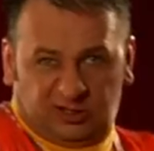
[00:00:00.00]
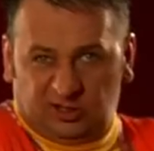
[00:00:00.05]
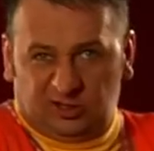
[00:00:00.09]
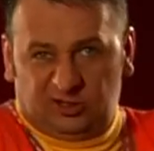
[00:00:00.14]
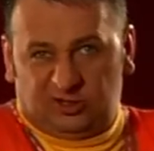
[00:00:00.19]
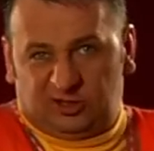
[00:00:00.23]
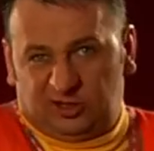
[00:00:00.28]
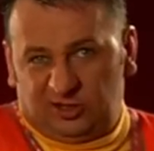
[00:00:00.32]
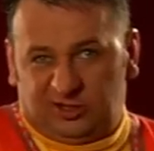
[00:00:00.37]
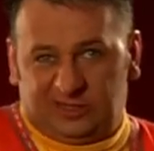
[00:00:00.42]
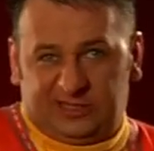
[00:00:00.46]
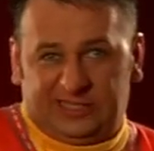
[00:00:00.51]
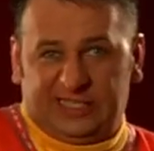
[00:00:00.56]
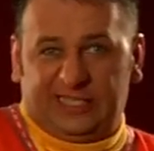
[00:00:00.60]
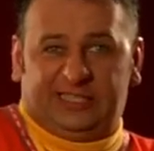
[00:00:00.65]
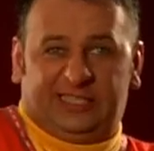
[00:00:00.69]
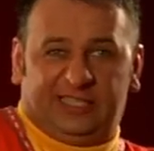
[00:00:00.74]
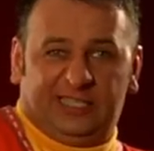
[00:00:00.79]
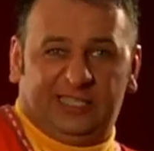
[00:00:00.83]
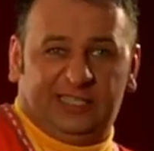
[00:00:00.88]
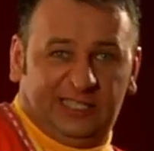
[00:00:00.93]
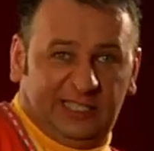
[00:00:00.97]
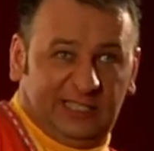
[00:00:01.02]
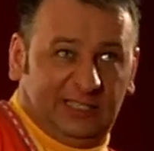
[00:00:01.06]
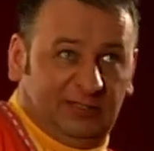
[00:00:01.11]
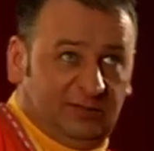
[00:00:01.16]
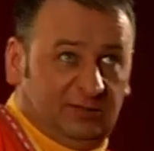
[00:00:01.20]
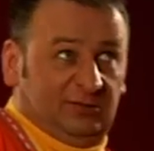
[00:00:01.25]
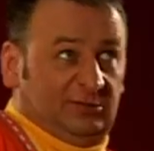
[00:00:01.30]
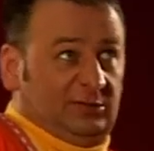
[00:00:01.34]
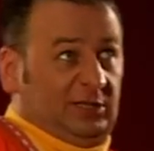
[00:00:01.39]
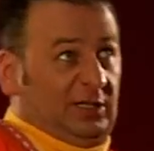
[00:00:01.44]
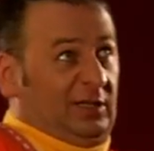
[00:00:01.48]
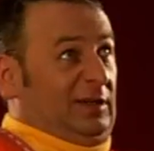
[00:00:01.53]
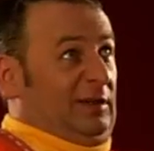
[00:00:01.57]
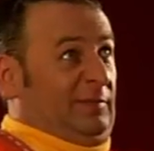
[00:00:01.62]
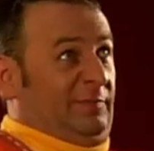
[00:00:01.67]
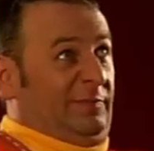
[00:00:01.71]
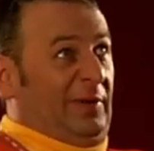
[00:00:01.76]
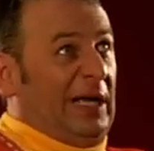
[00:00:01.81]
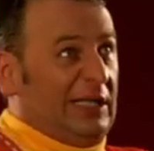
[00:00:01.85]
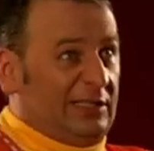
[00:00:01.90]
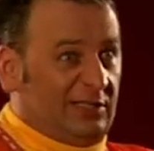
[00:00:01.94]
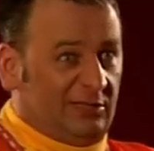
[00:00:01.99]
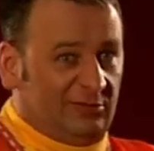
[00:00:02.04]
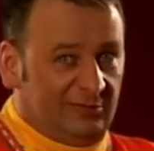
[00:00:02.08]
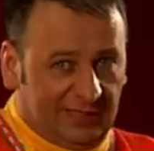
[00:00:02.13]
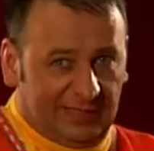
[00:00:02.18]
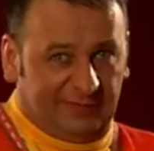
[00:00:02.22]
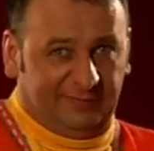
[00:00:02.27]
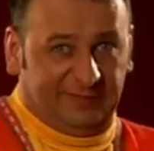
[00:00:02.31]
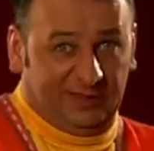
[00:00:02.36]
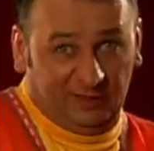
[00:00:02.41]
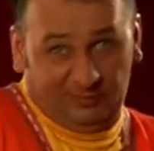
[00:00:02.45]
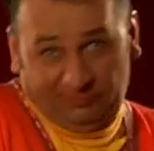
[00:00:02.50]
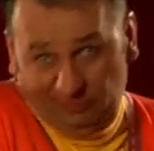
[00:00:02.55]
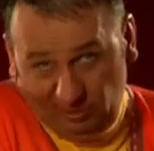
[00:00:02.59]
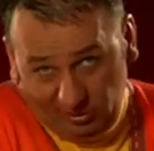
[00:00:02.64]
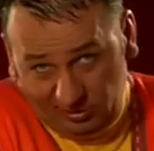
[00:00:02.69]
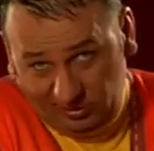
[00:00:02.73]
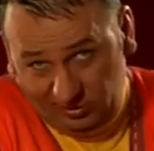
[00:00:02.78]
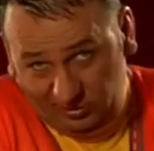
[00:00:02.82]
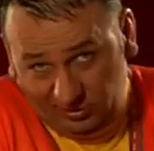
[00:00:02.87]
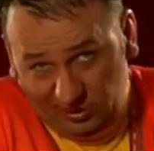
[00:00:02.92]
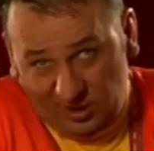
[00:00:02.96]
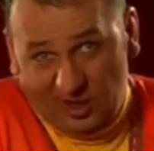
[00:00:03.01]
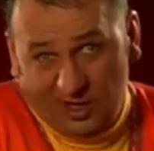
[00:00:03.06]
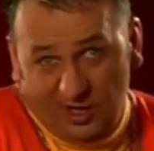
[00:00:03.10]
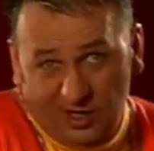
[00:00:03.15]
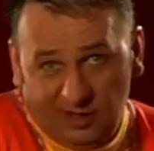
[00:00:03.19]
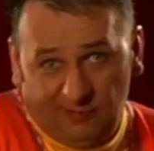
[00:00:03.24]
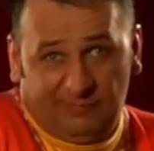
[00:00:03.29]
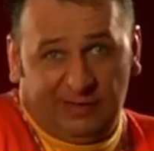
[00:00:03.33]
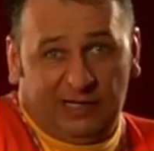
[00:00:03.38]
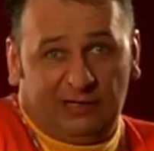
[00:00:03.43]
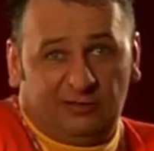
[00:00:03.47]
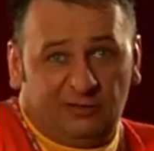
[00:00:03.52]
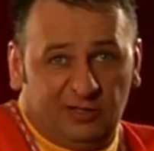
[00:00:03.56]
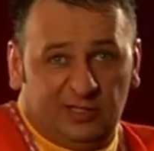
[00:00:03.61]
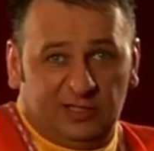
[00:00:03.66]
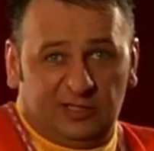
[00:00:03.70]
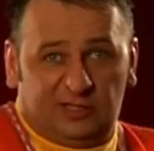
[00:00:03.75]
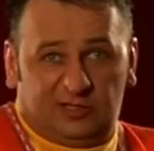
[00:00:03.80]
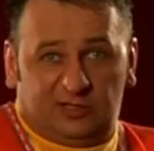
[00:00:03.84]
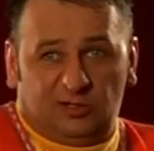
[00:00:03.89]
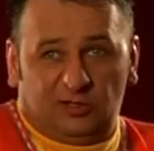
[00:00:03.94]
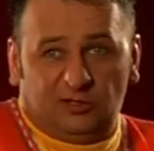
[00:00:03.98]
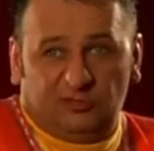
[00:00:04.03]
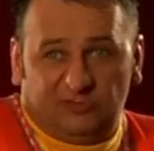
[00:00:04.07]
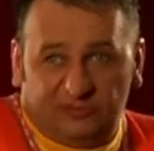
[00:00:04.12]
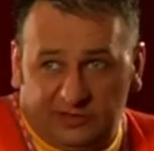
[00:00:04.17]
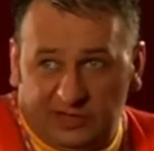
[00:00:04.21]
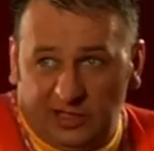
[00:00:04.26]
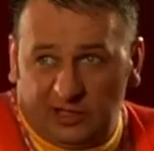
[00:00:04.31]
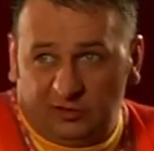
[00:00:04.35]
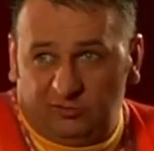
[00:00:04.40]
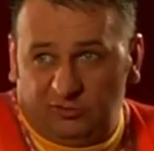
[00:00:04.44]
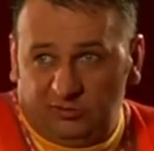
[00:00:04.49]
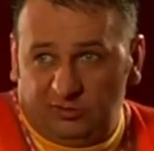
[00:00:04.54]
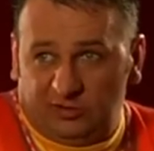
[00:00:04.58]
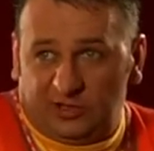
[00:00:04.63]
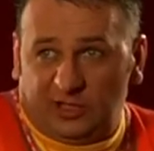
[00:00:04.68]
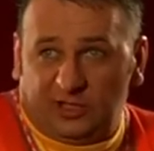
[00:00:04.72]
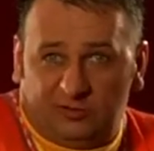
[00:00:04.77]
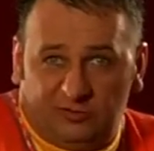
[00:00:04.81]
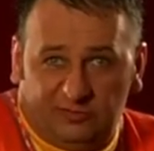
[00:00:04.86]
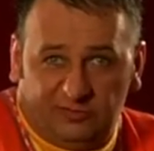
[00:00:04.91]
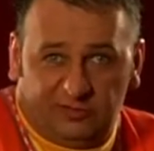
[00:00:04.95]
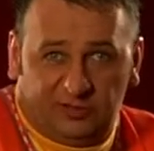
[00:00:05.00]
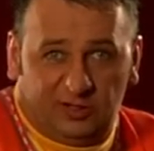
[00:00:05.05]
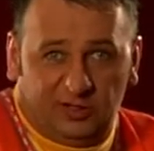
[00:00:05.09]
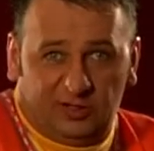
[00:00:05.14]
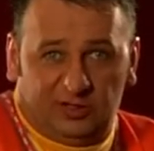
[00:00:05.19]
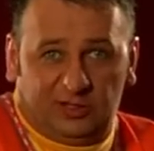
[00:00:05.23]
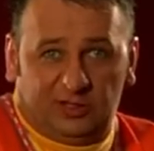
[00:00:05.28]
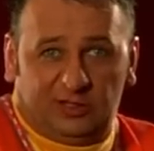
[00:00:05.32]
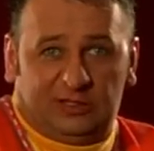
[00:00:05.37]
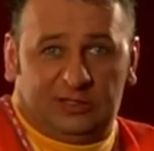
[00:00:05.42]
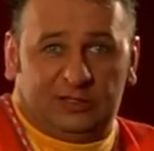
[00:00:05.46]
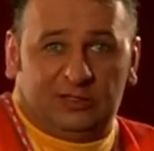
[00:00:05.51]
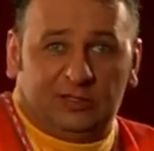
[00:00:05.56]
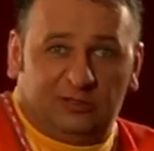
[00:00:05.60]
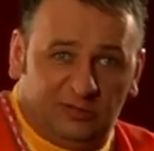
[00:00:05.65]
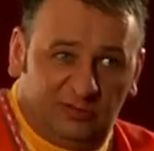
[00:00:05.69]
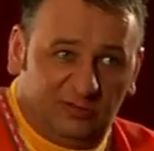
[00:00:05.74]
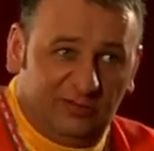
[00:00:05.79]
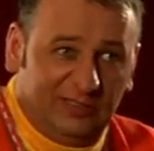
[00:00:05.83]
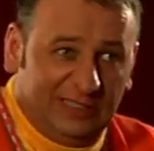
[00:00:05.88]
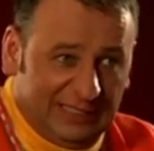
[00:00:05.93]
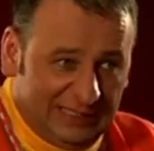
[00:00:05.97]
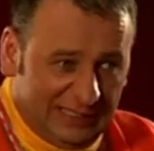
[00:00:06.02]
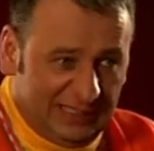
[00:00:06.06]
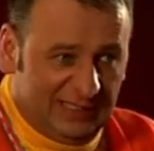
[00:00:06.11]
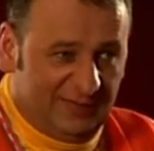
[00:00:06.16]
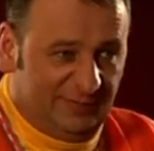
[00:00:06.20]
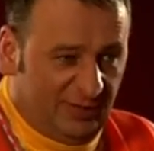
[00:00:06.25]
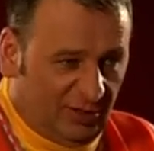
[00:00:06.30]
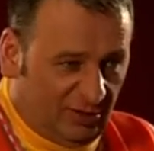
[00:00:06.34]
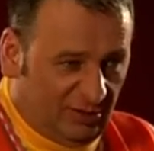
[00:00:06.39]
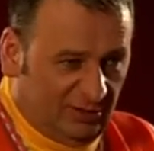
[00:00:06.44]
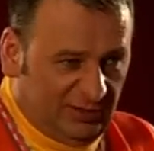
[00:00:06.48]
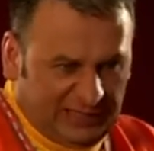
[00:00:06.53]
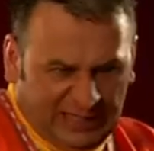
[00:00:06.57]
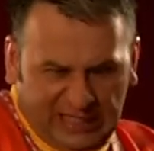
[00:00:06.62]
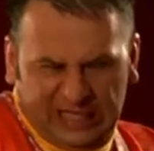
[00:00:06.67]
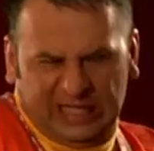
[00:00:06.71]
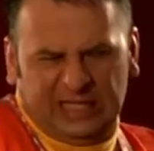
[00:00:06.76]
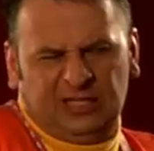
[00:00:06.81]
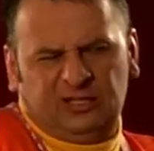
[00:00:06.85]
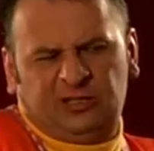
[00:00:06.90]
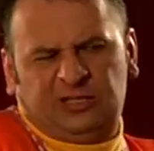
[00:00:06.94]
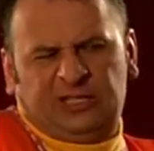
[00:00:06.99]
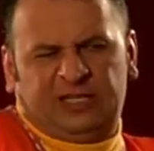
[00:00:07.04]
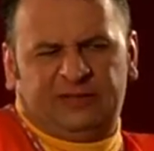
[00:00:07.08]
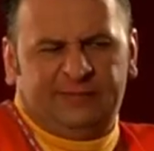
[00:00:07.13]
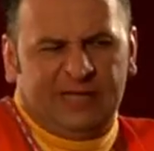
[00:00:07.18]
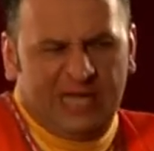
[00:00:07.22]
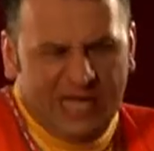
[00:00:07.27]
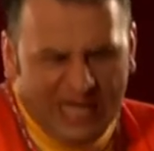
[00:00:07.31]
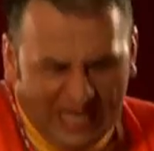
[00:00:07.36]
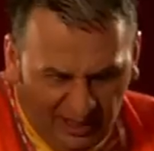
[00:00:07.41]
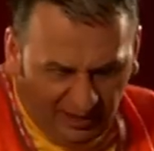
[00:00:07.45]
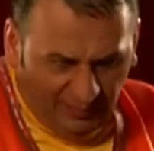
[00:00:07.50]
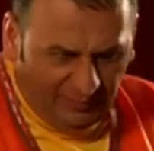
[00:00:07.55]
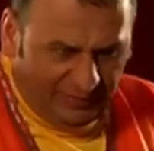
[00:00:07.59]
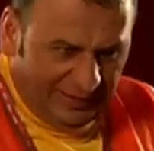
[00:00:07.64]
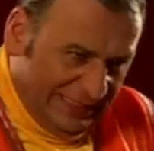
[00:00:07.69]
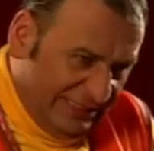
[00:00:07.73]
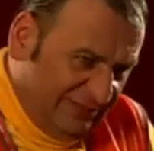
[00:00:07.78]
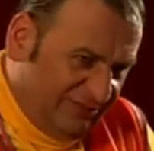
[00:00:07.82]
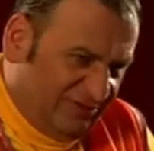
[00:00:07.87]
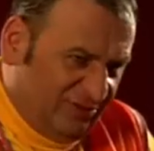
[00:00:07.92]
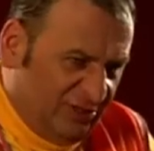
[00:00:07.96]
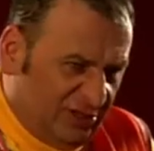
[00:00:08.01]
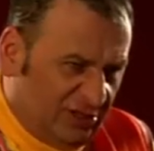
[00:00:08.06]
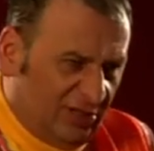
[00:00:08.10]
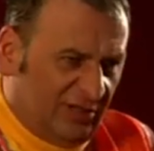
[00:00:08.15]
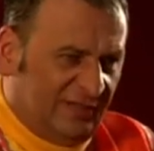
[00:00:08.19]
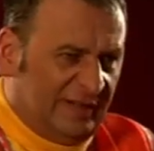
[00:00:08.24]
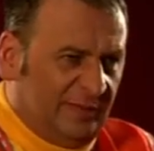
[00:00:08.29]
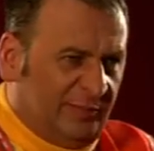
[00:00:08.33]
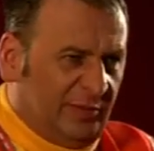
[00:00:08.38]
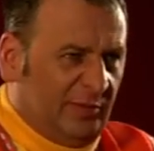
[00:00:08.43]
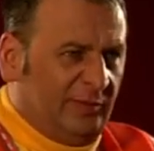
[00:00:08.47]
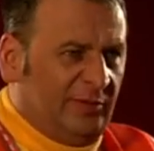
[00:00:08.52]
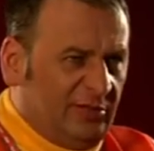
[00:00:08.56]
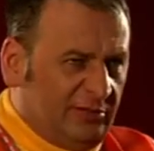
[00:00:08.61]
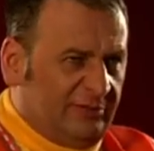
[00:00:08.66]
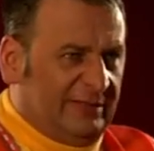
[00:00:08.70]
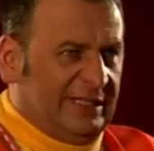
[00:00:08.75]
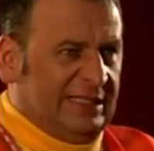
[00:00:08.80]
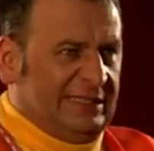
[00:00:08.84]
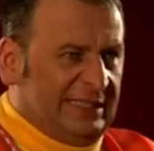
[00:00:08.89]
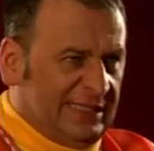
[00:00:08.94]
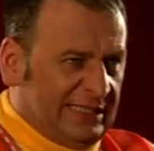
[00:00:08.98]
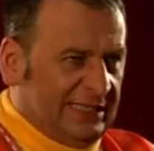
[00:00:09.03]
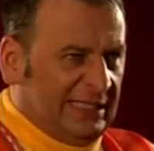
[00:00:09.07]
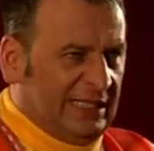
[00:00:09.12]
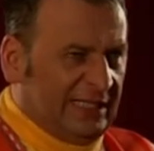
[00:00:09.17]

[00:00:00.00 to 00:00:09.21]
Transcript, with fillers: co, co chcecie, nie? I one tak patrzą na mnie, no bo mało jest strojów dla kurczaków szytych, ogólnie rzecz biorąc, ale to tam fajnie wójtowa pomogła i tak